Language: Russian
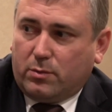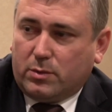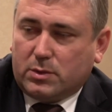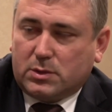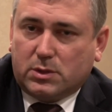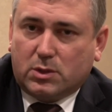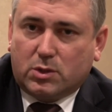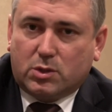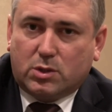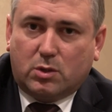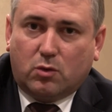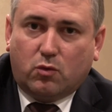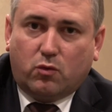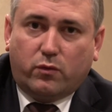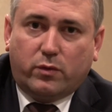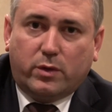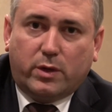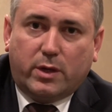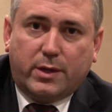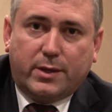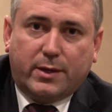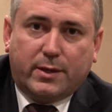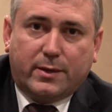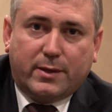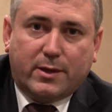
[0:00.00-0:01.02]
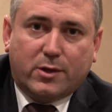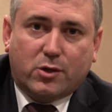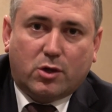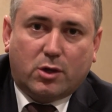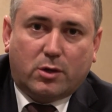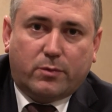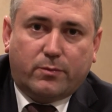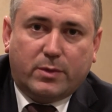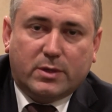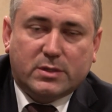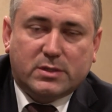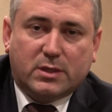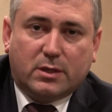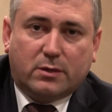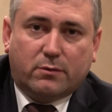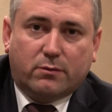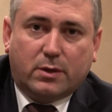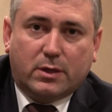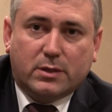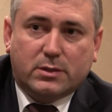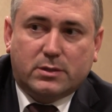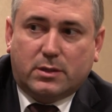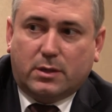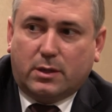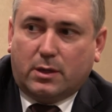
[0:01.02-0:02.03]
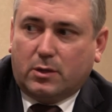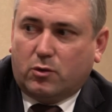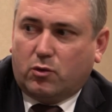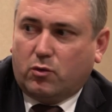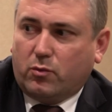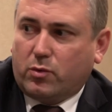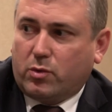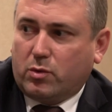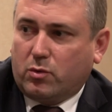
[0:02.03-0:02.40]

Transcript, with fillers: Мы слышали уверения наших местных властей о том,